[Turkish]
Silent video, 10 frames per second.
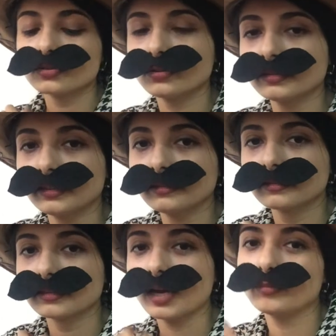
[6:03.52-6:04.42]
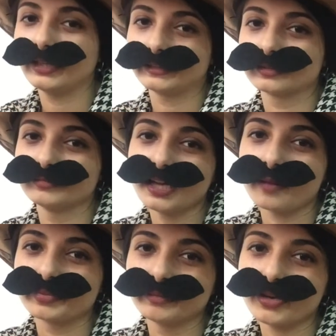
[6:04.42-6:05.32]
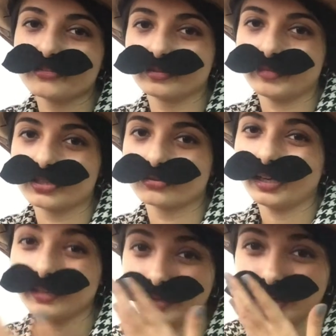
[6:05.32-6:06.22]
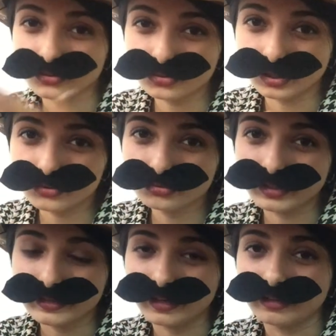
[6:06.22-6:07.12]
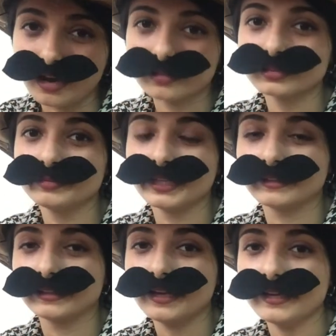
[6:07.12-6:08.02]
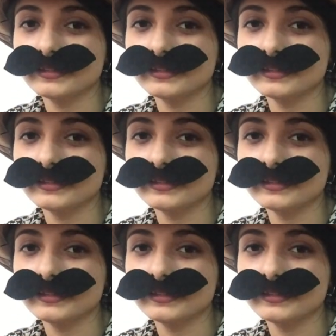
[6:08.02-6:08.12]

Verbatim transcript: Sonra kabul ettim ne yapayım acıdım Acun. Acun da yani haklı bir yerden